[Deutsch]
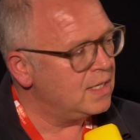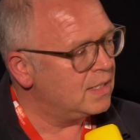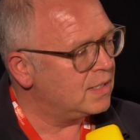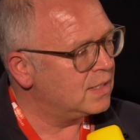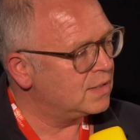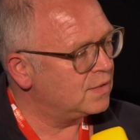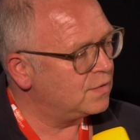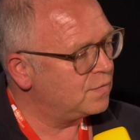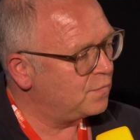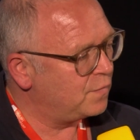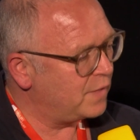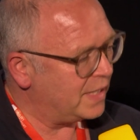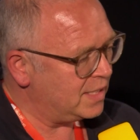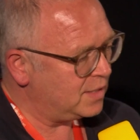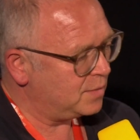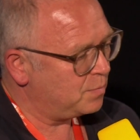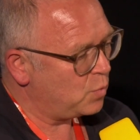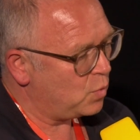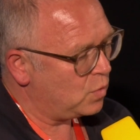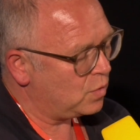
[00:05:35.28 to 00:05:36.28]
dass
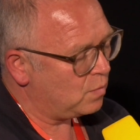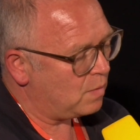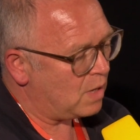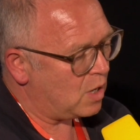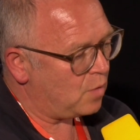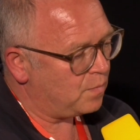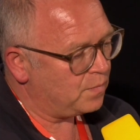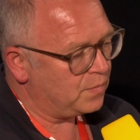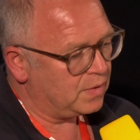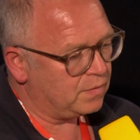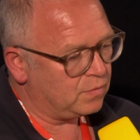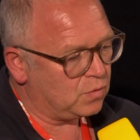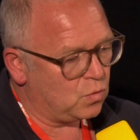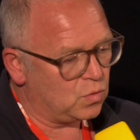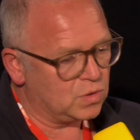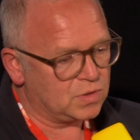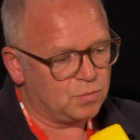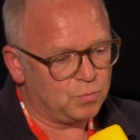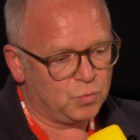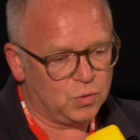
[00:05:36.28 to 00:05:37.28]
Facebook überhaupt eine
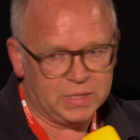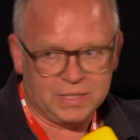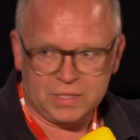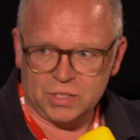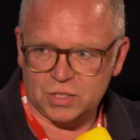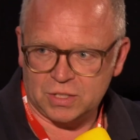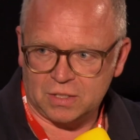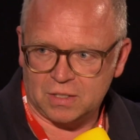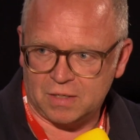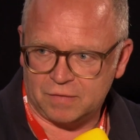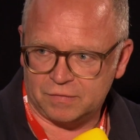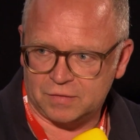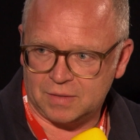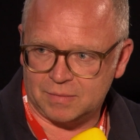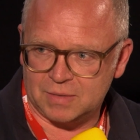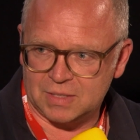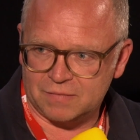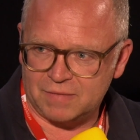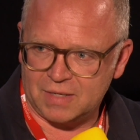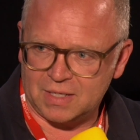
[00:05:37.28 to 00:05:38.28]
große politische Kraft
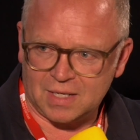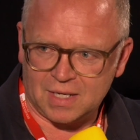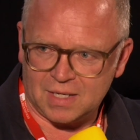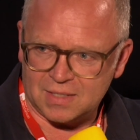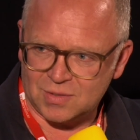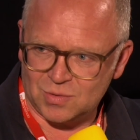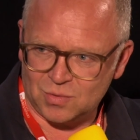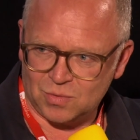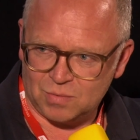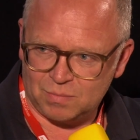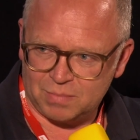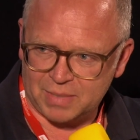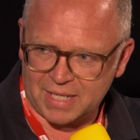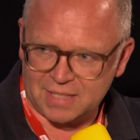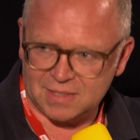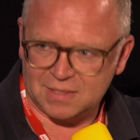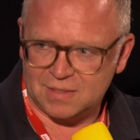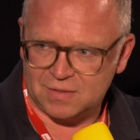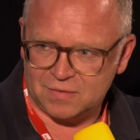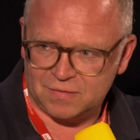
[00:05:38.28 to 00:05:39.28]
hat. Das war gerade so,
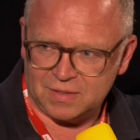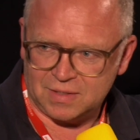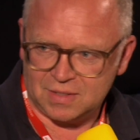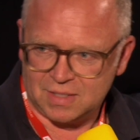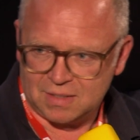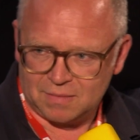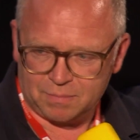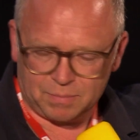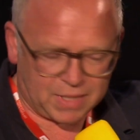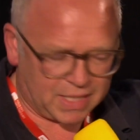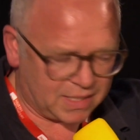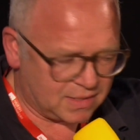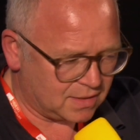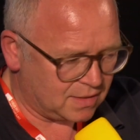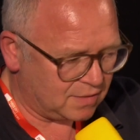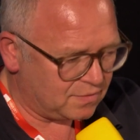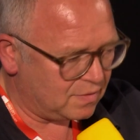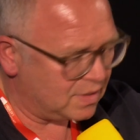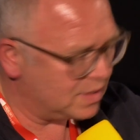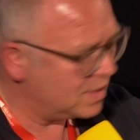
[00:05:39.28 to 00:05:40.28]
Brexit da,
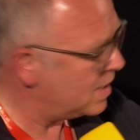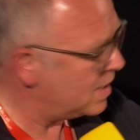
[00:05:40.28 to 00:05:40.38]
Brexit war